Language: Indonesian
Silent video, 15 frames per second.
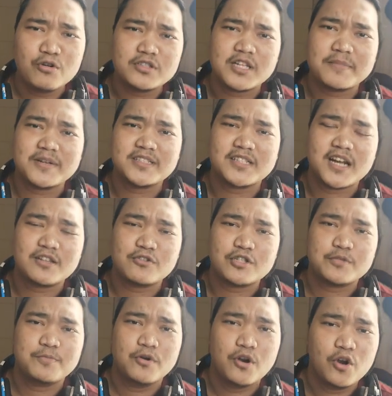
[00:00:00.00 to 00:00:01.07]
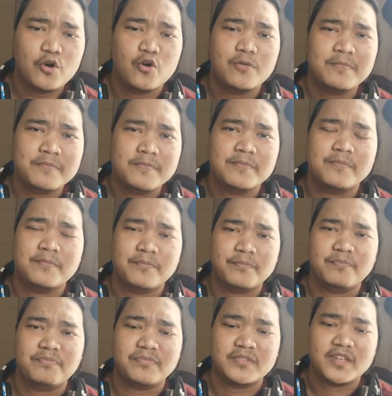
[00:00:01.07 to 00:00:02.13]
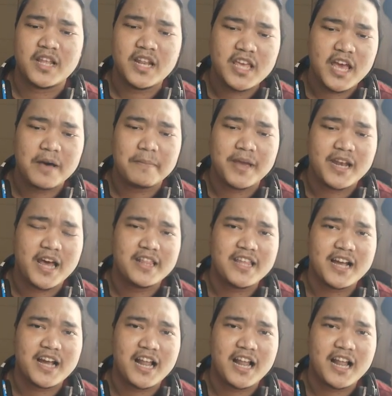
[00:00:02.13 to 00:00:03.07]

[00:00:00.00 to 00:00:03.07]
sama 110. Hmm. Jadi ya bedanya